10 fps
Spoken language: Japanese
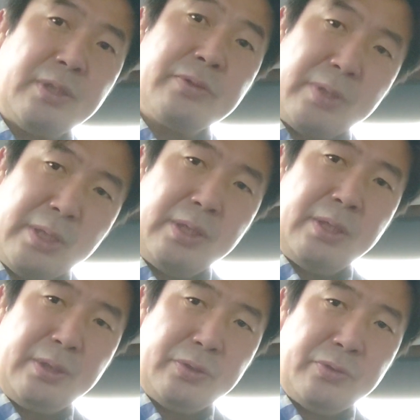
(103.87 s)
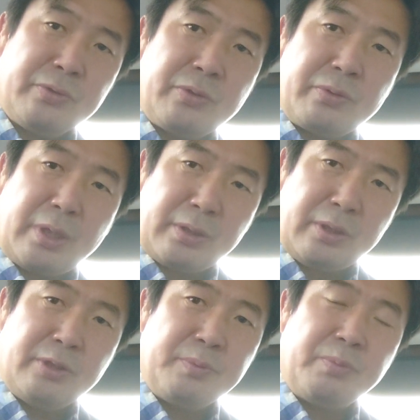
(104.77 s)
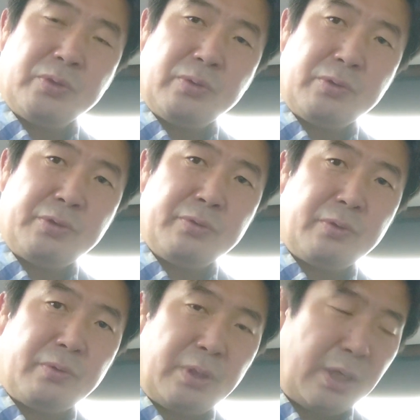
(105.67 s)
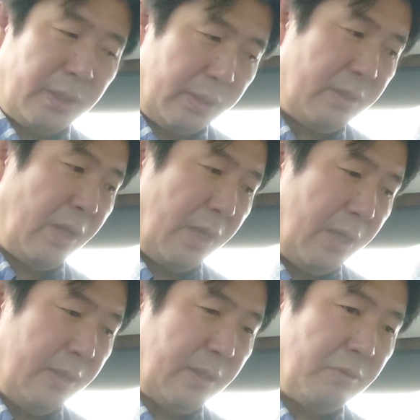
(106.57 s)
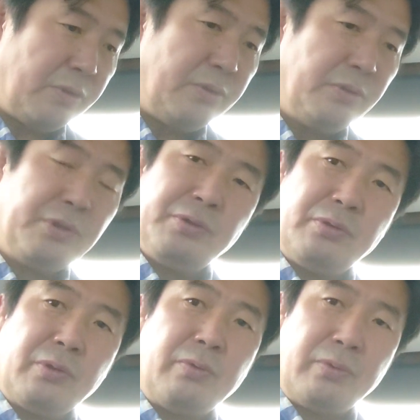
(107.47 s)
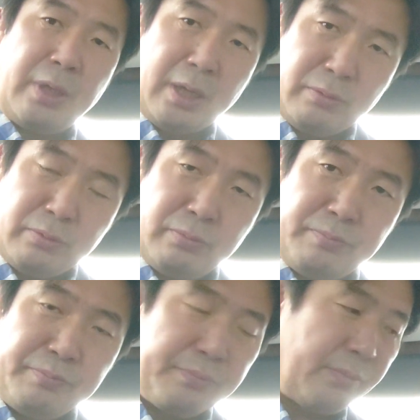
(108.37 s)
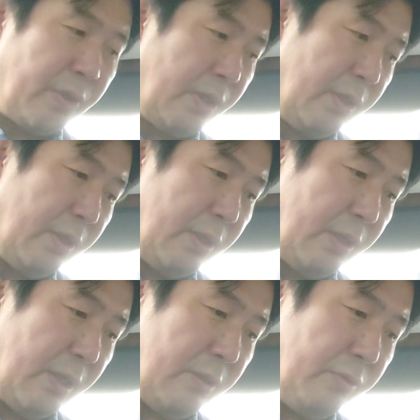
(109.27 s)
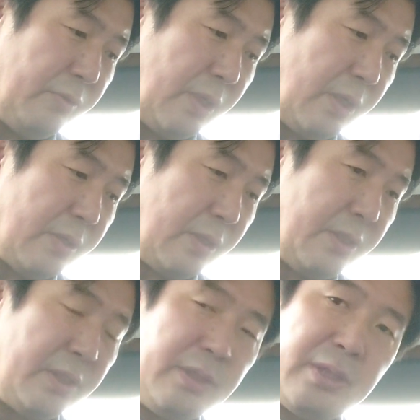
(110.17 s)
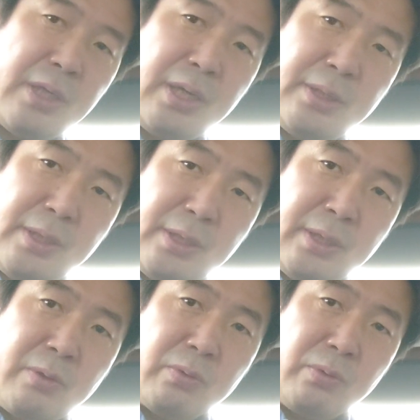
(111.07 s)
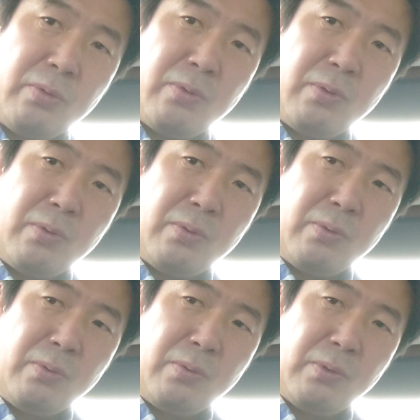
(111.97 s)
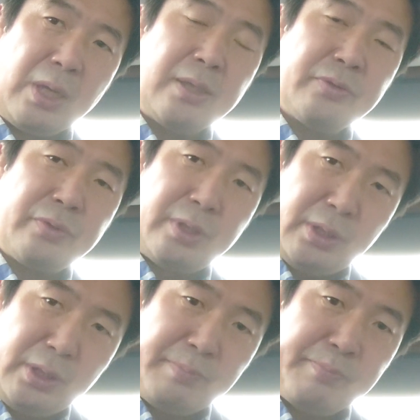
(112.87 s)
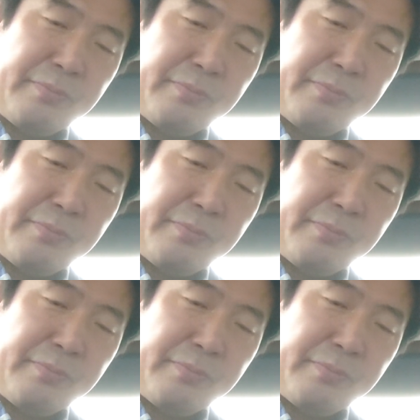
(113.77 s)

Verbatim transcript: いいですね。宗教をやって、自分もその宗教に入って、楽しく宗教をやる。あるいは精神世界的なことが好き。